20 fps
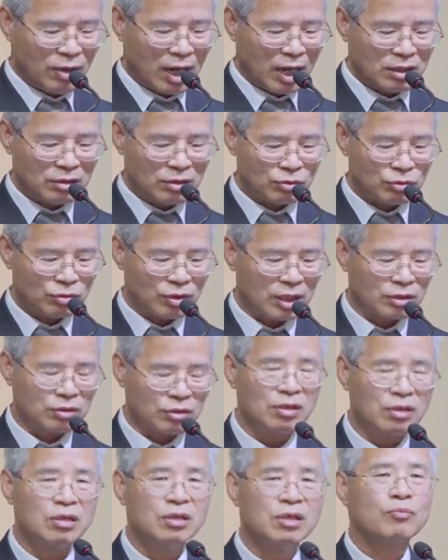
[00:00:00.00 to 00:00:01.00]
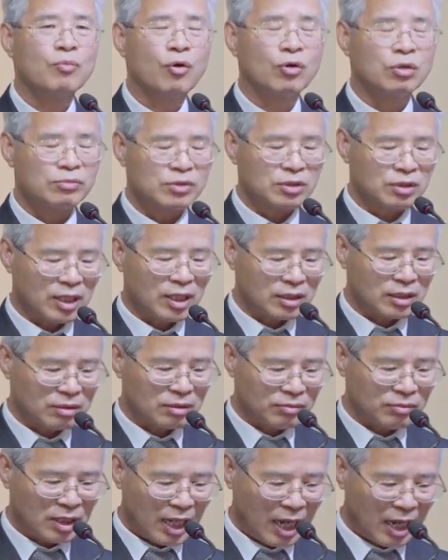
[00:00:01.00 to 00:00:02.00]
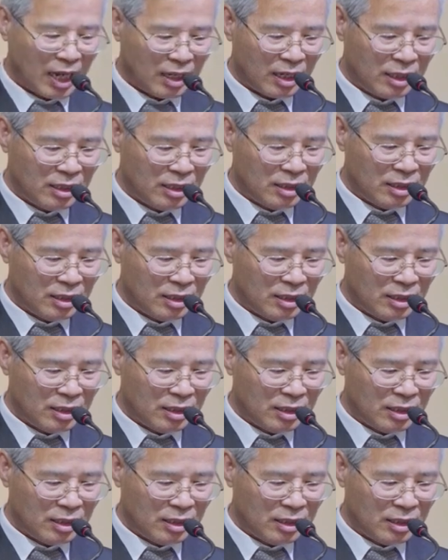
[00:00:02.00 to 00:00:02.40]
환경 속에서 복음을 전했습니다.